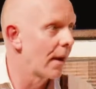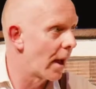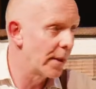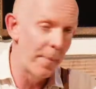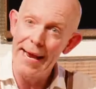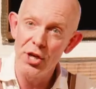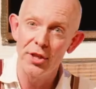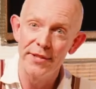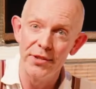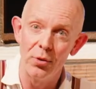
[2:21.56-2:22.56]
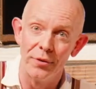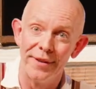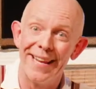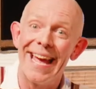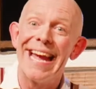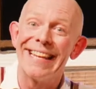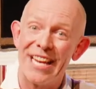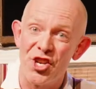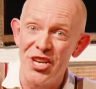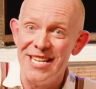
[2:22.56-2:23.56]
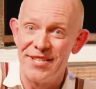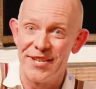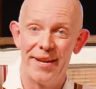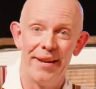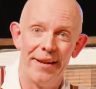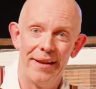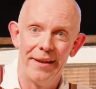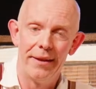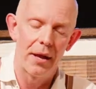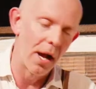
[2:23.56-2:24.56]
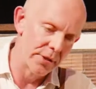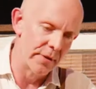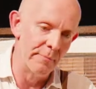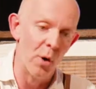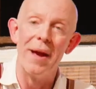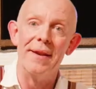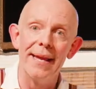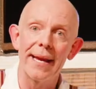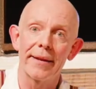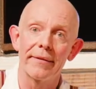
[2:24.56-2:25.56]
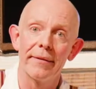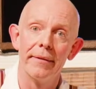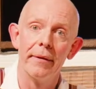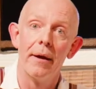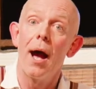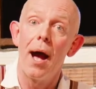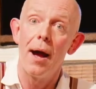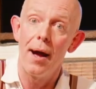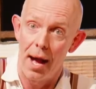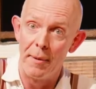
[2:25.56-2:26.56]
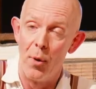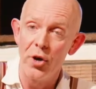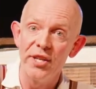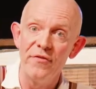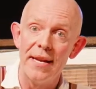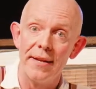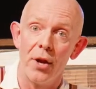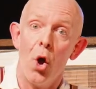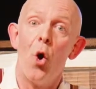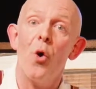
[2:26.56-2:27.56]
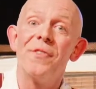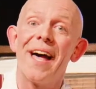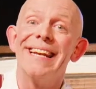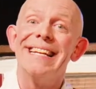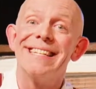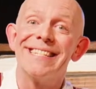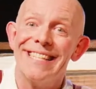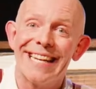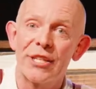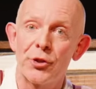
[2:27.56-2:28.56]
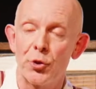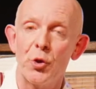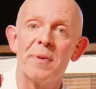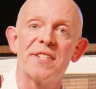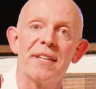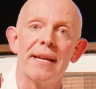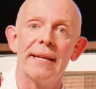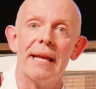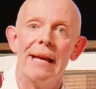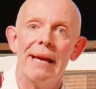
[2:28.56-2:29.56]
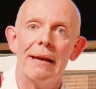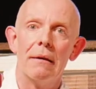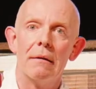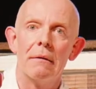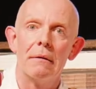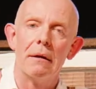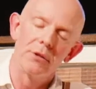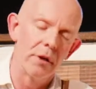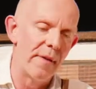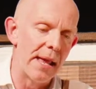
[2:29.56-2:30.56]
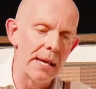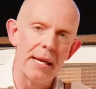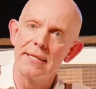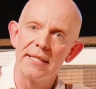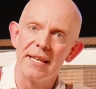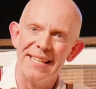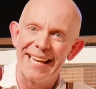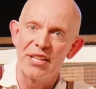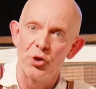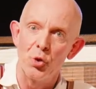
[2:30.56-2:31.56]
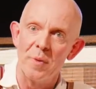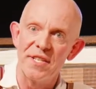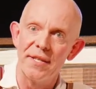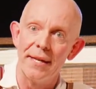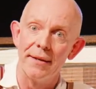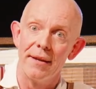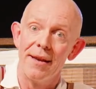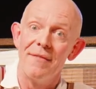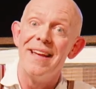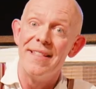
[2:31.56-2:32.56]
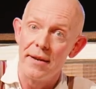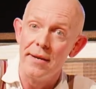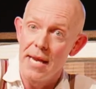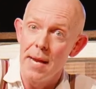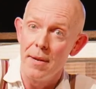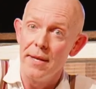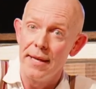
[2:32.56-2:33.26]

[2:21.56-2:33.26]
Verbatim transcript: An der Bergstation, da hängt ein Schild. Also im Moment nicht aber morgen wieder. Und dann ist es nicht zu übersehen. Also wäre es nicht zu übersehen, wenn der Nebel